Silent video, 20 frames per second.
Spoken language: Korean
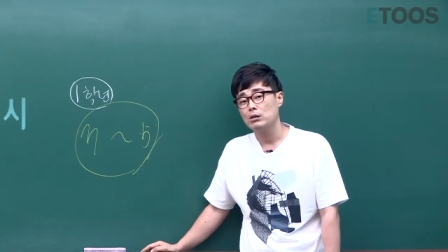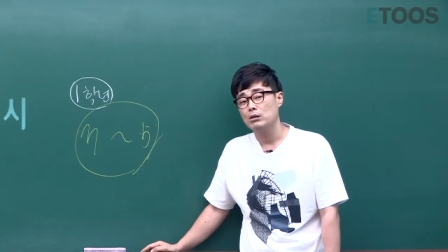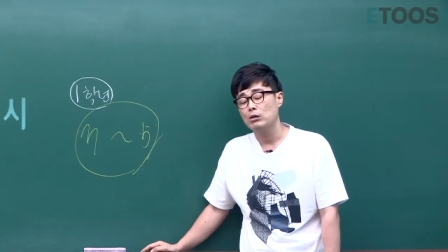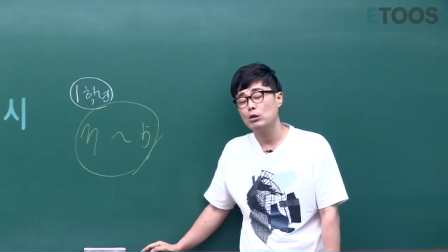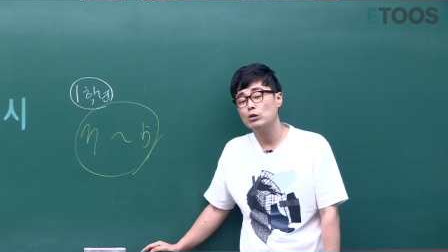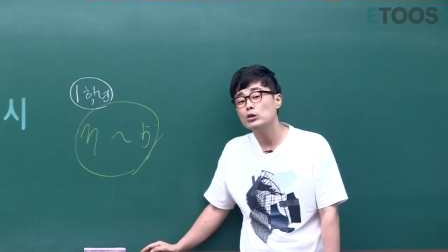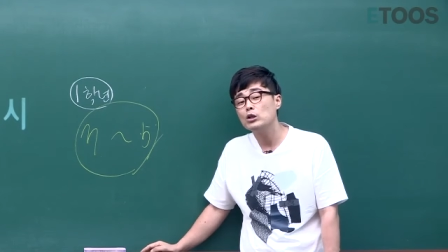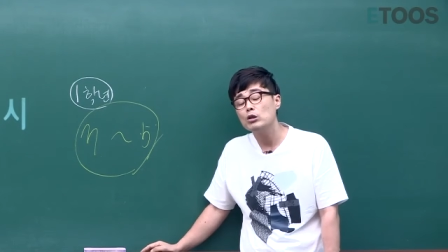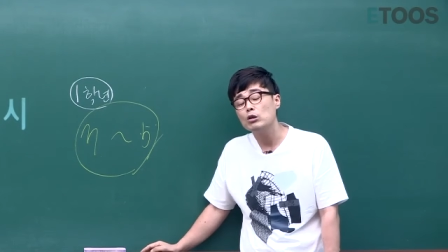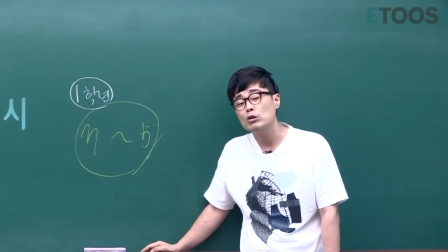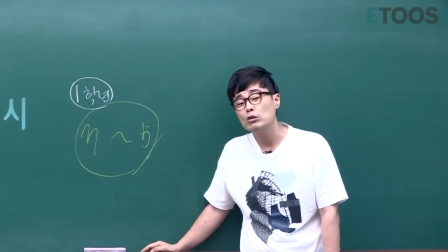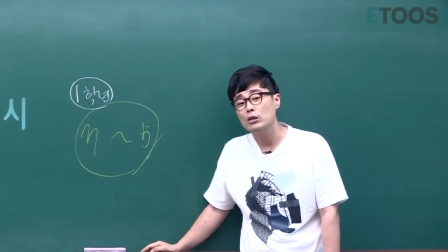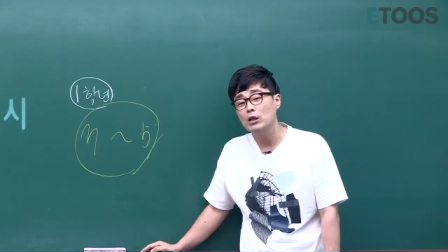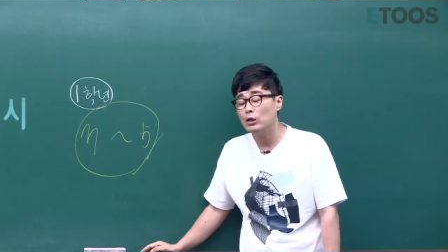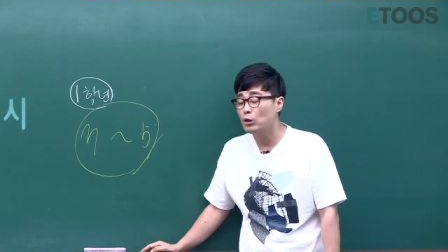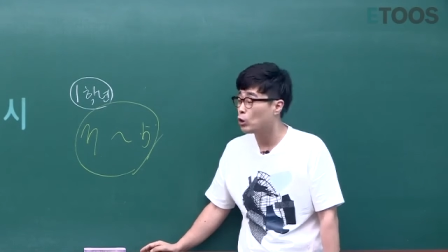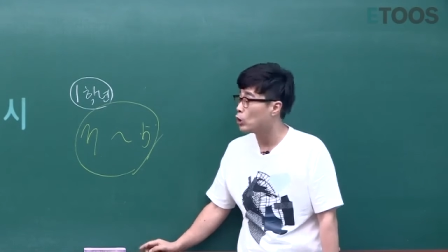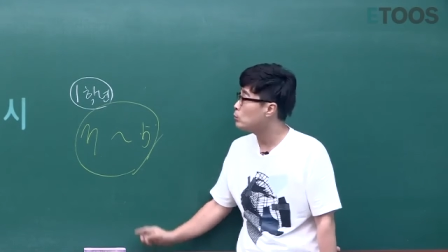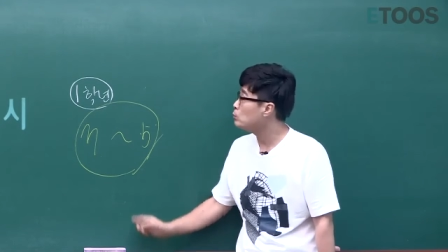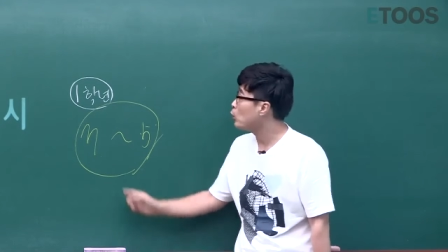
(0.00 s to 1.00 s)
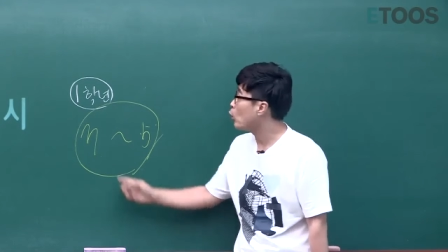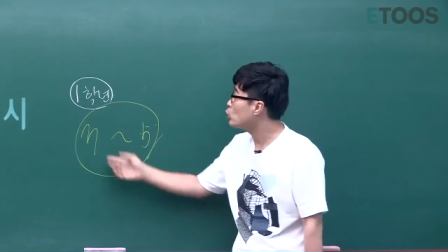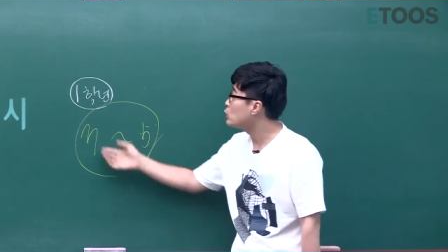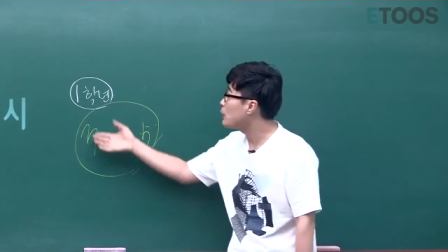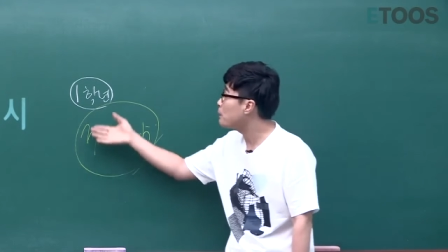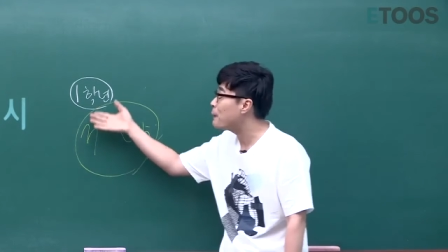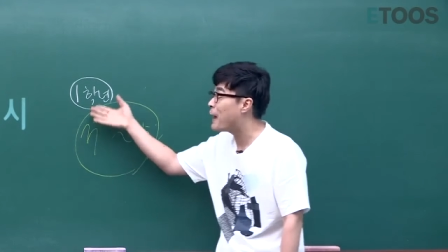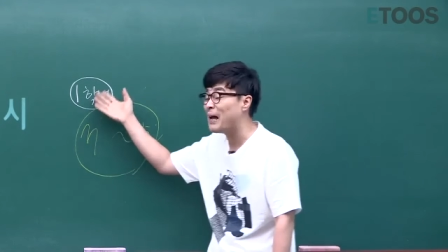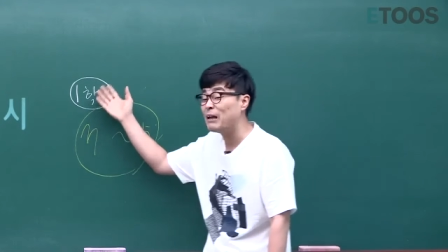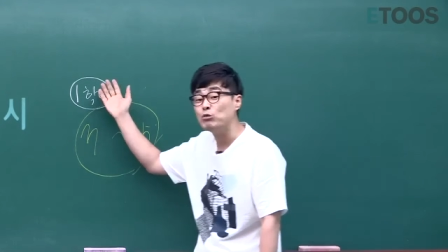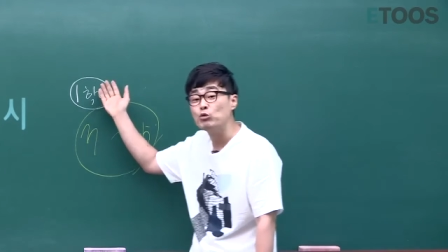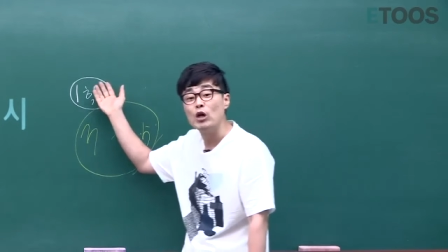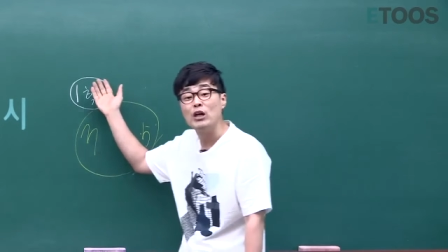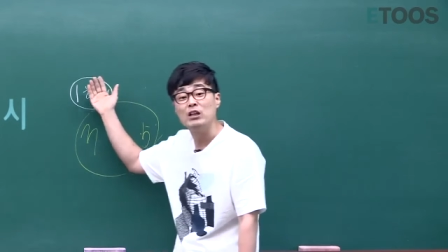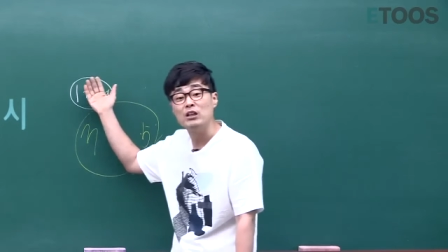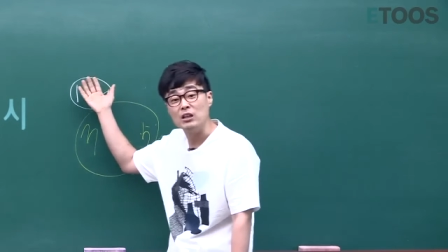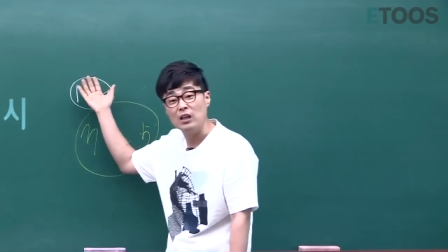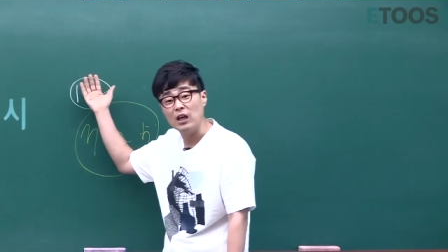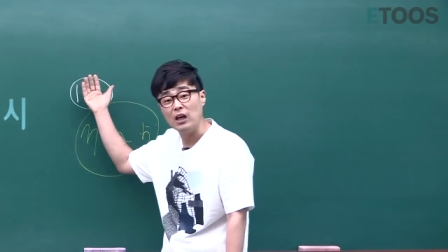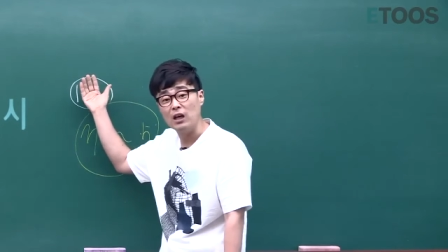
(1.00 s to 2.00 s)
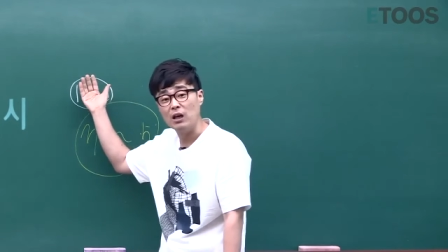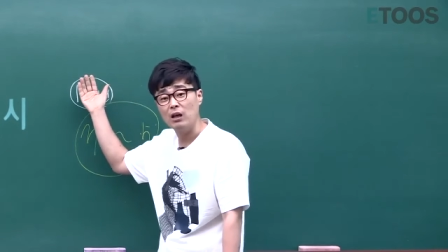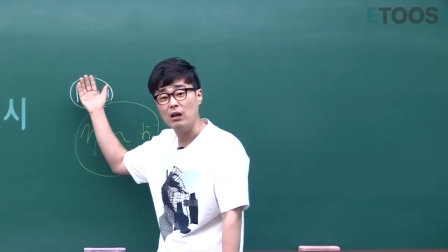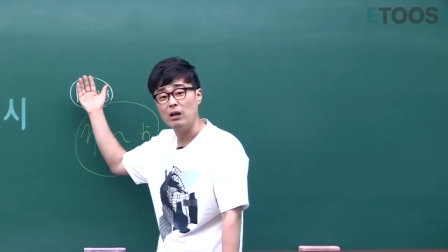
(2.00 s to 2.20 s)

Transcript: 어쩔 건데. 여러분 어차피 안 되는데.